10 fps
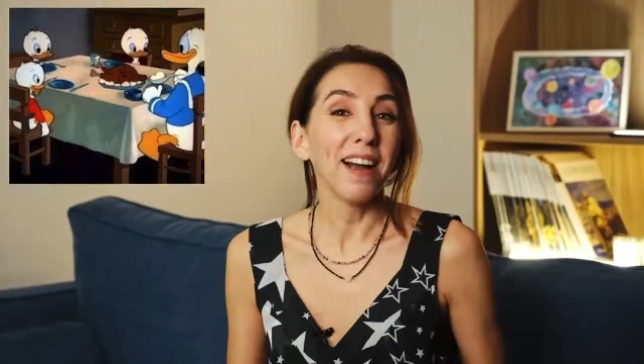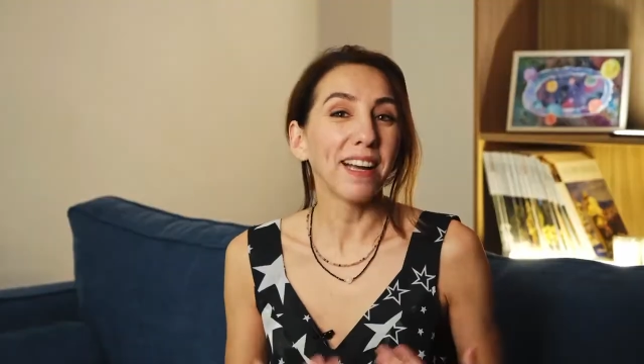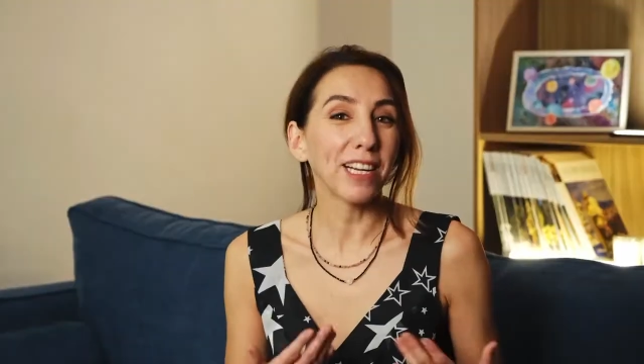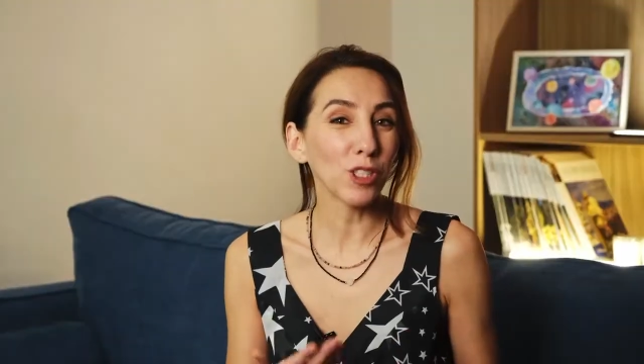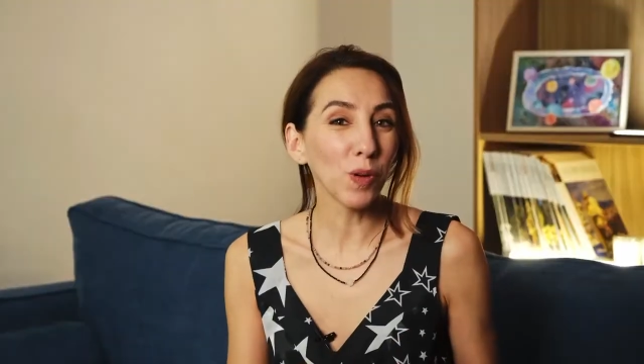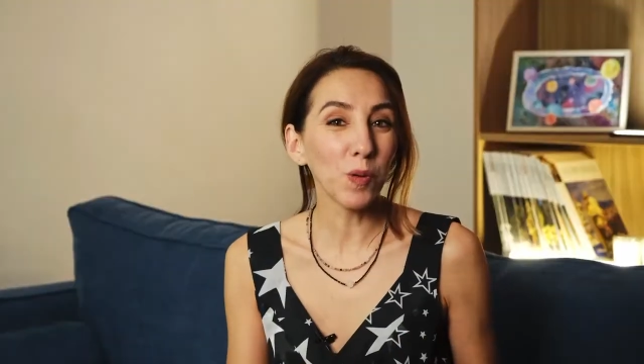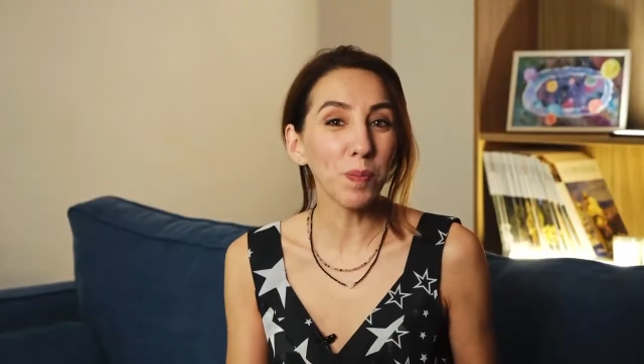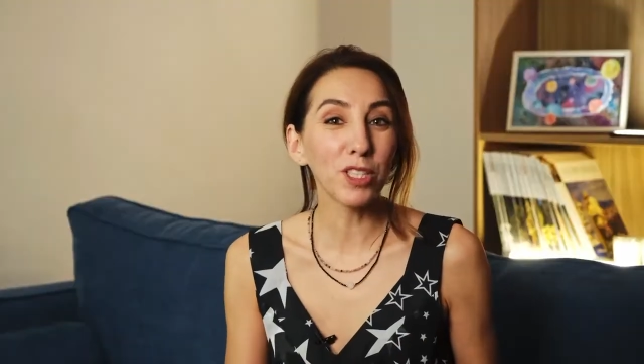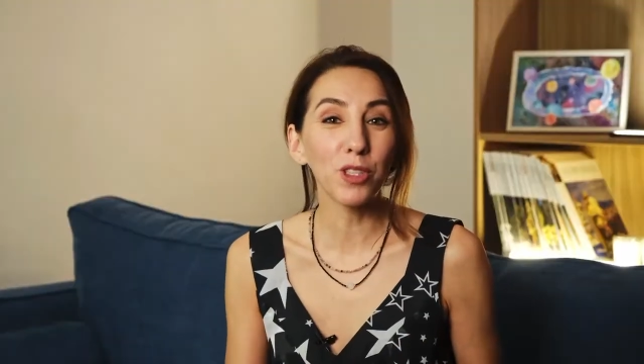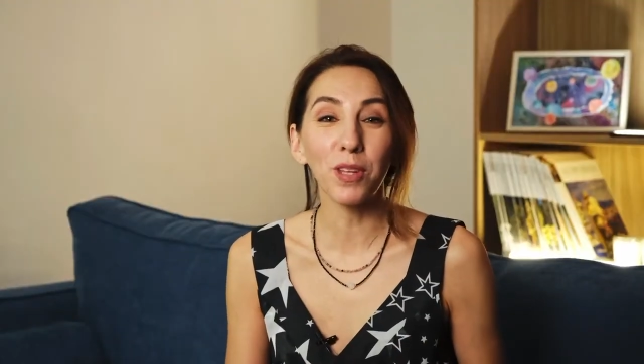Хорошо
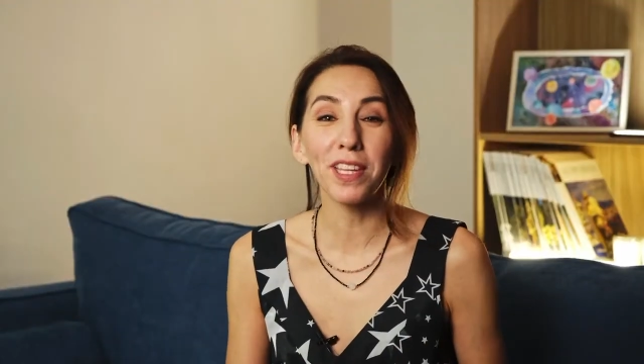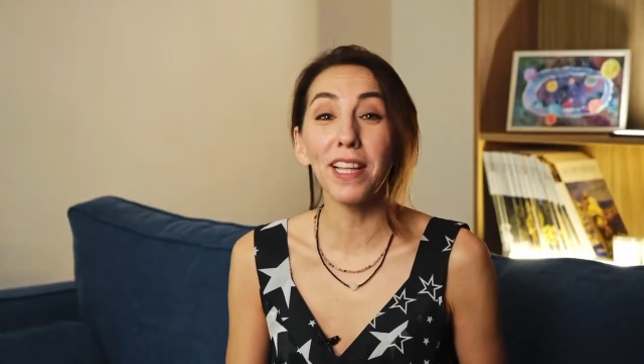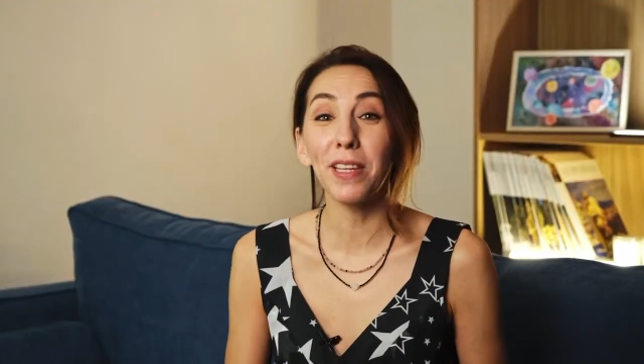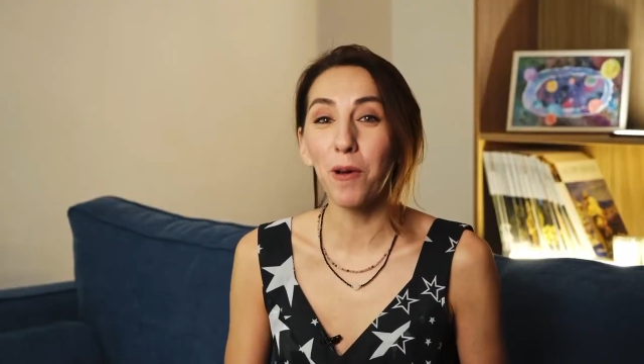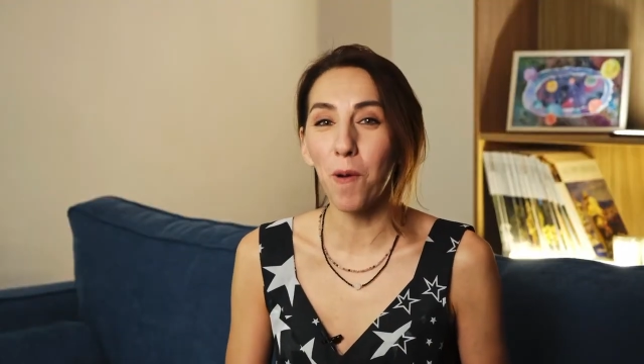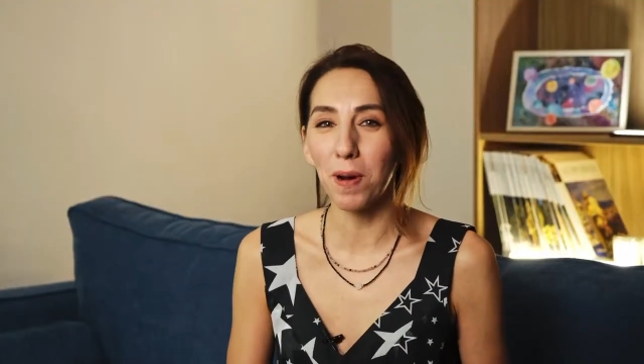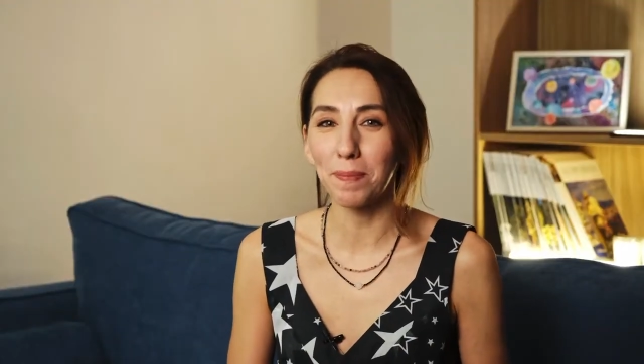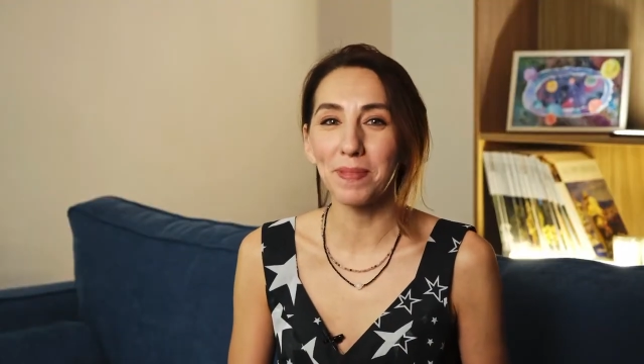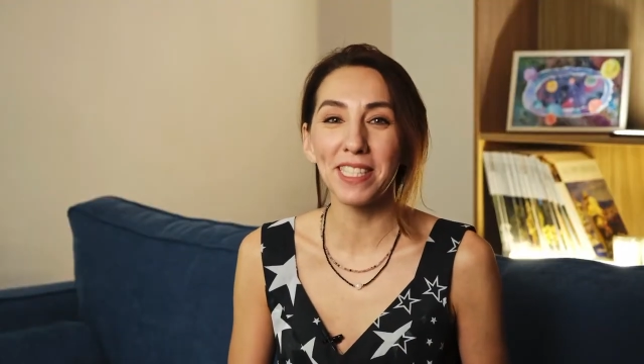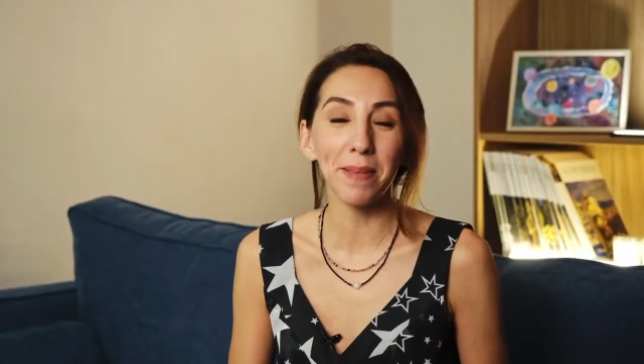купить что-то для дома,
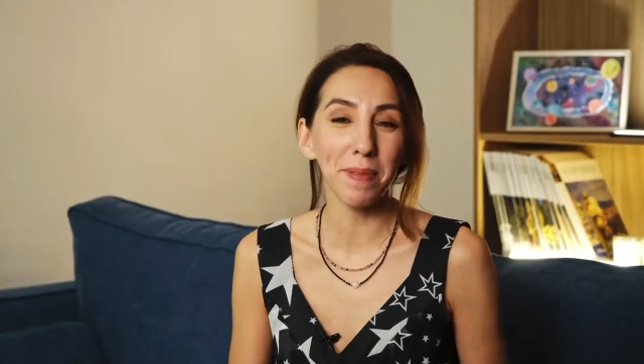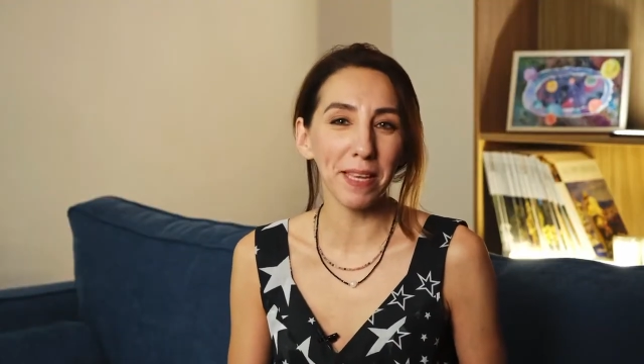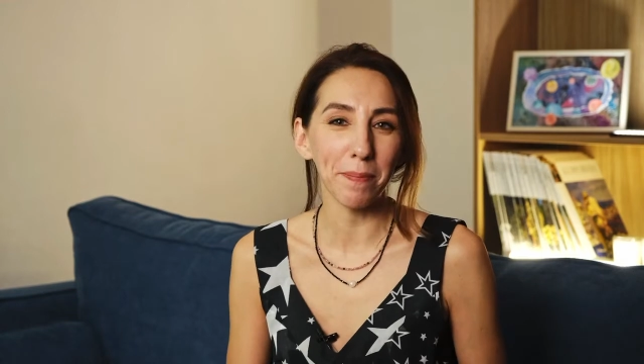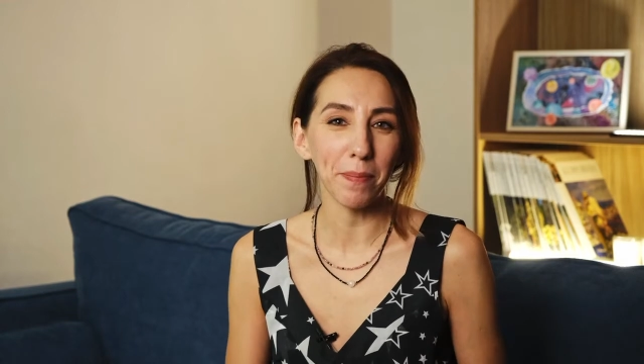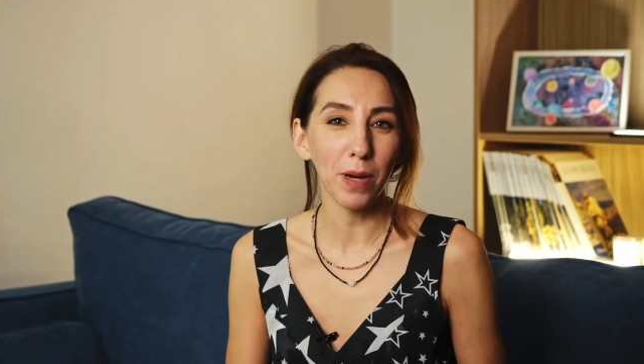семьи.